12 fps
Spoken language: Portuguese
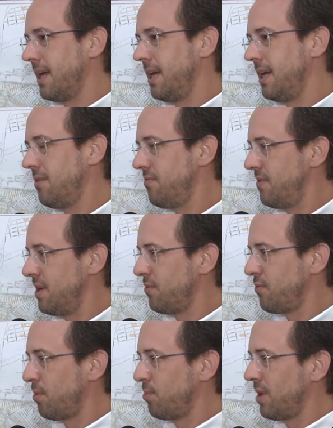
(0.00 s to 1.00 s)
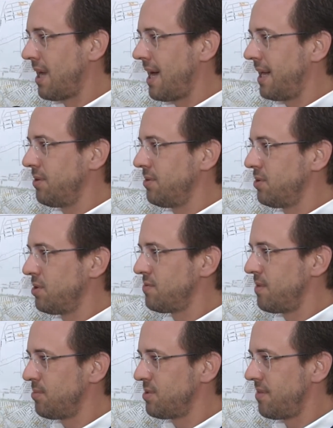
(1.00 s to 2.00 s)
E envia o formulário e nós
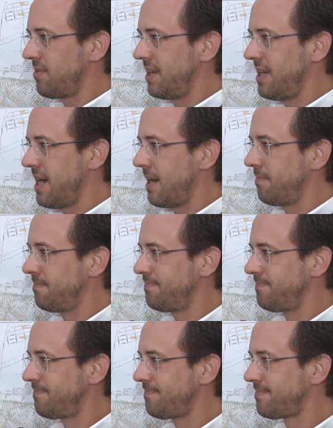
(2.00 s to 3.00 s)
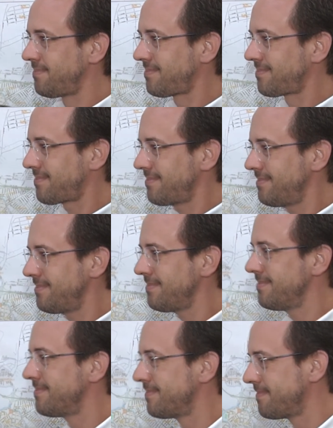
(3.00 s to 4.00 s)
vamos avaliar. O
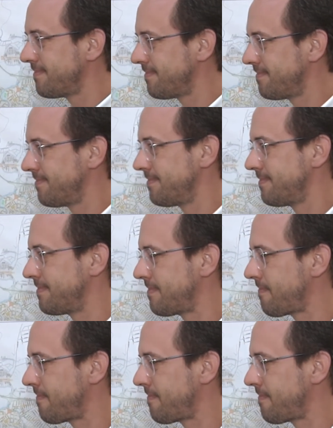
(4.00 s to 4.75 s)
propósito realmente